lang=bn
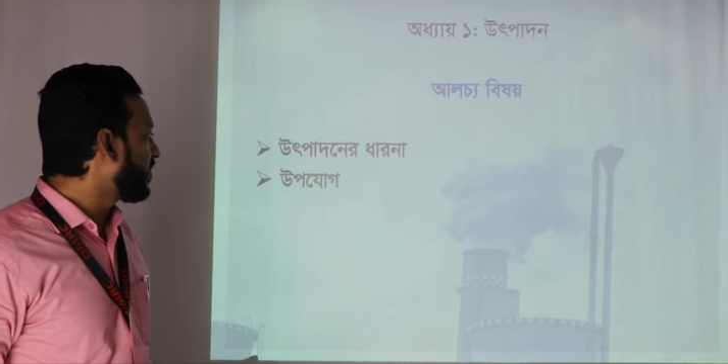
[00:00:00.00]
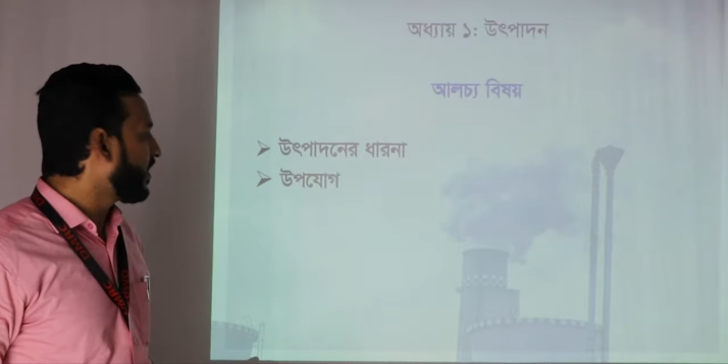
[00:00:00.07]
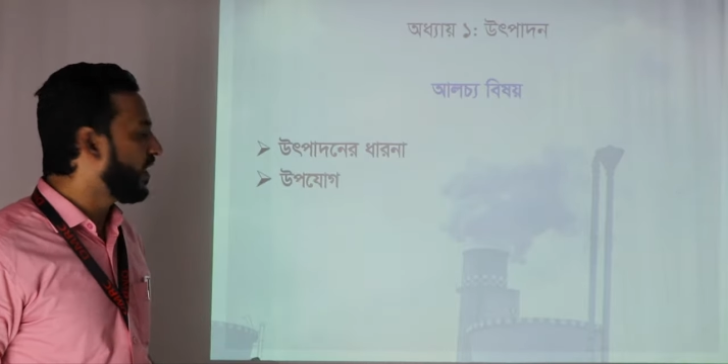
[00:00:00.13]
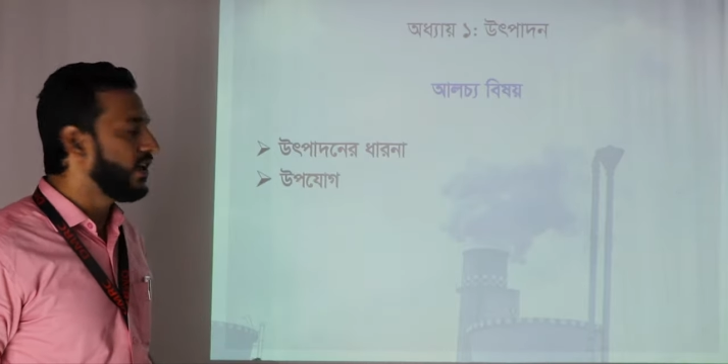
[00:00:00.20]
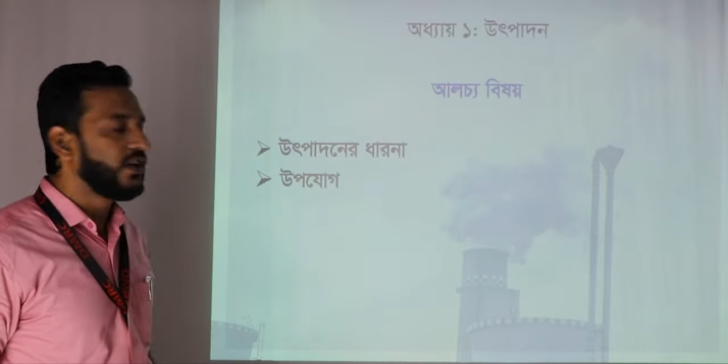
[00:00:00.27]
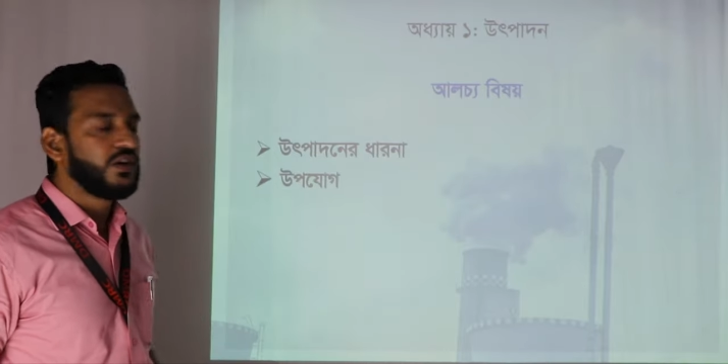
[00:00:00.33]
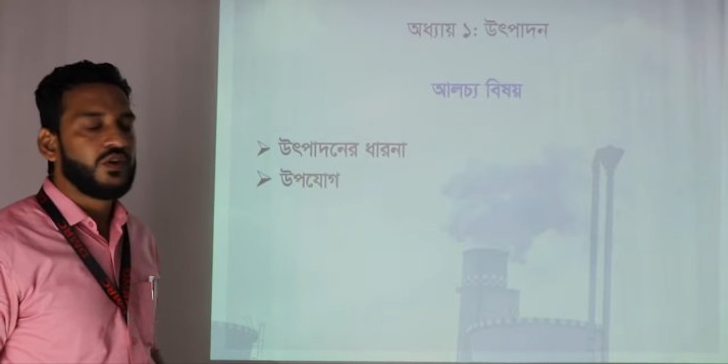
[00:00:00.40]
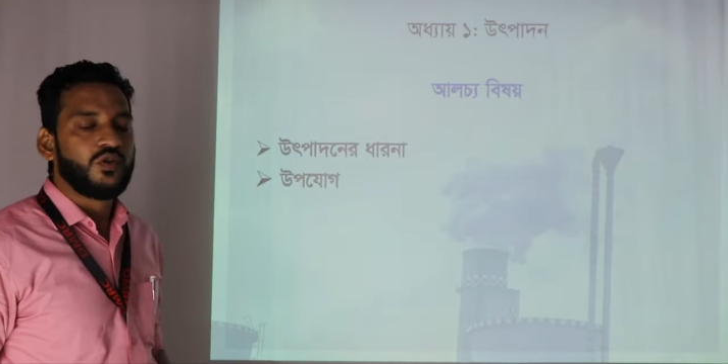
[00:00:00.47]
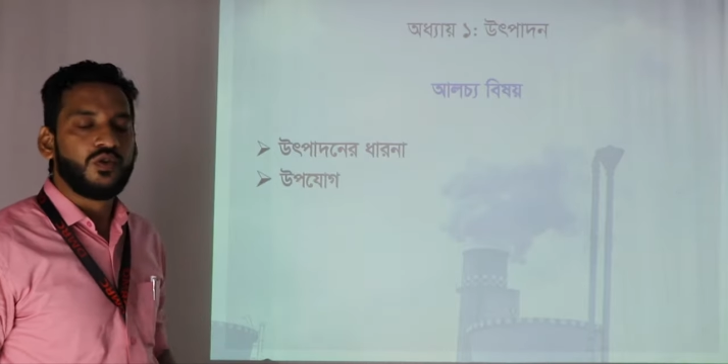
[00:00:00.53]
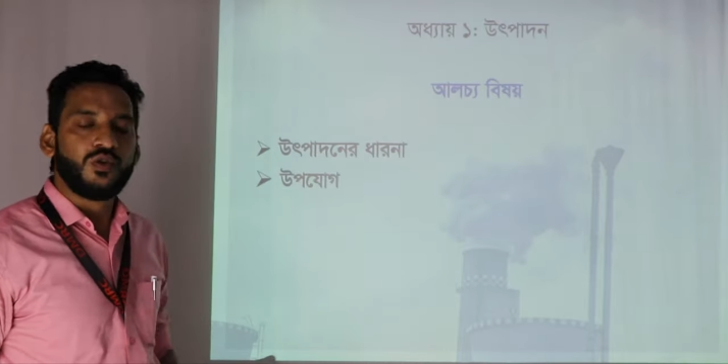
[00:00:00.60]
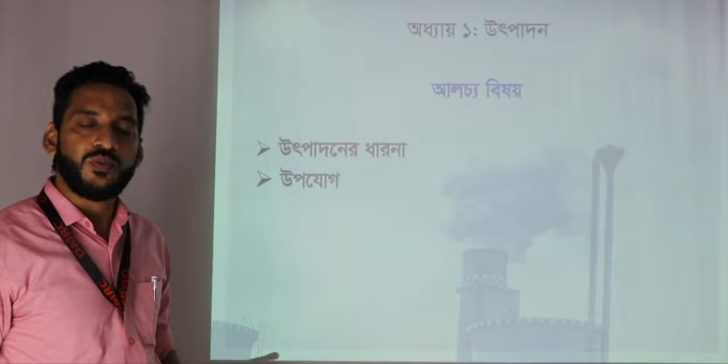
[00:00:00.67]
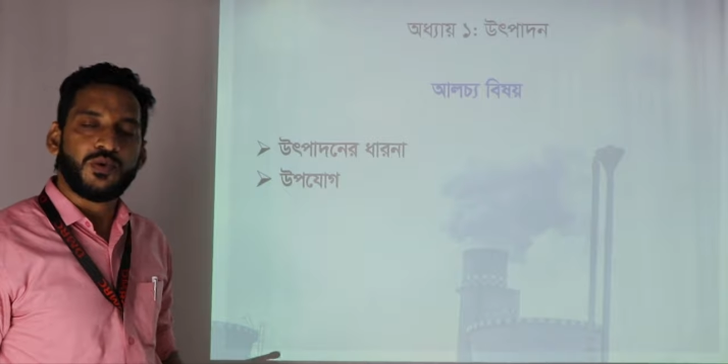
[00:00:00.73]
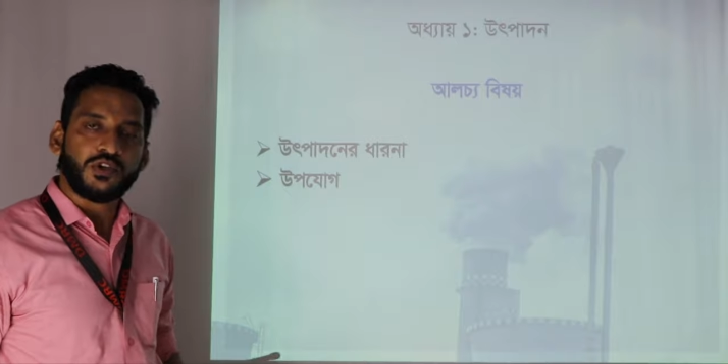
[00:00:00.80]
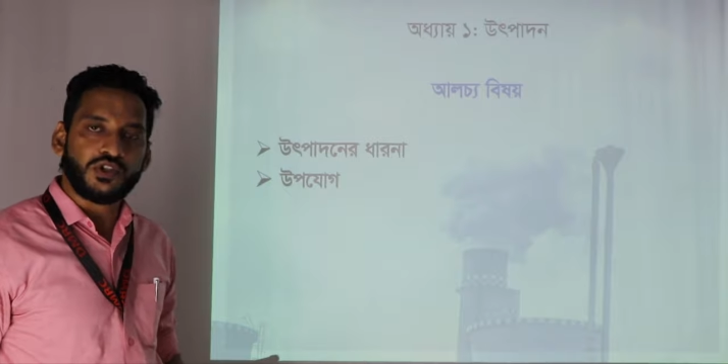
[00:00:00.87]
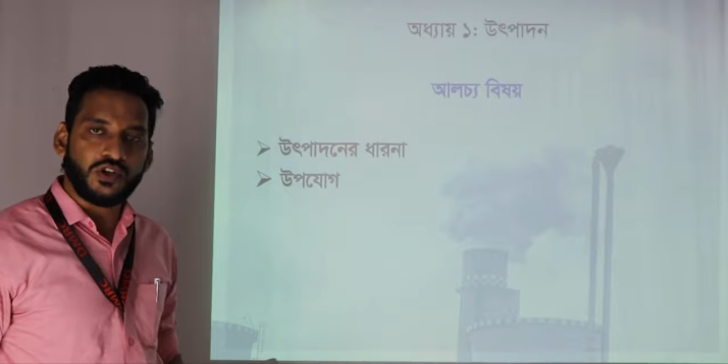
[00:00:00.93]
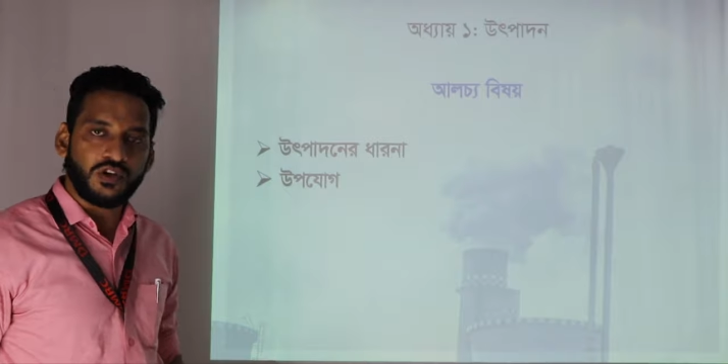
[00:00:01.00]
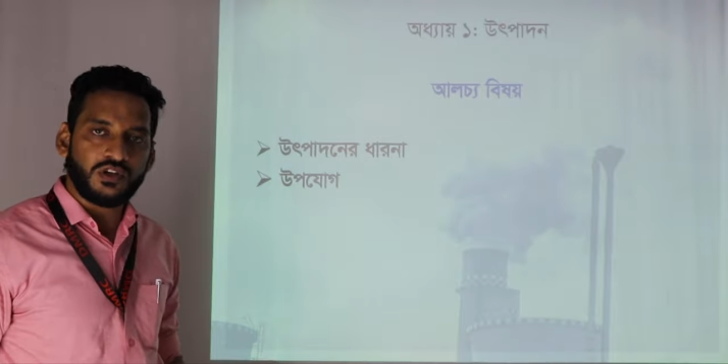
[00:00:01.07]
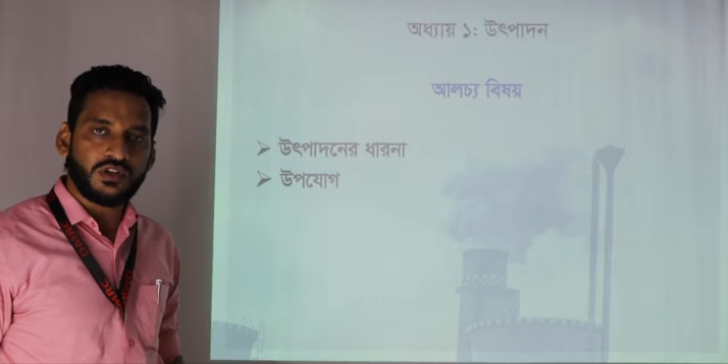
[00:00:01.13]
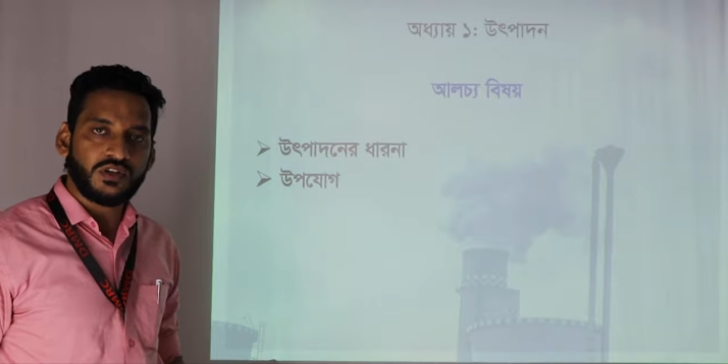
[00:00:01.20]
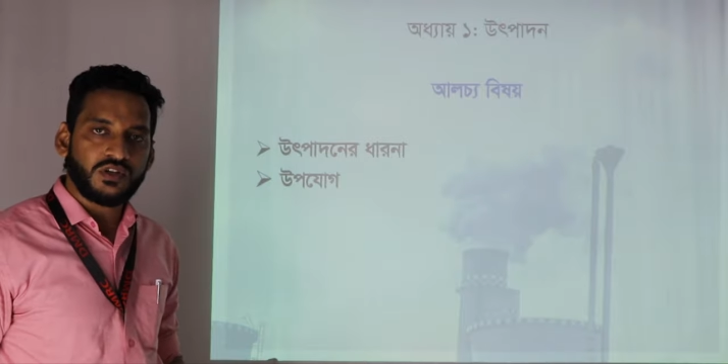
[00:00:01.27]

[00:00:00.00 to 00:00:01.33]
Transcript: হচ্ছে উপযোগ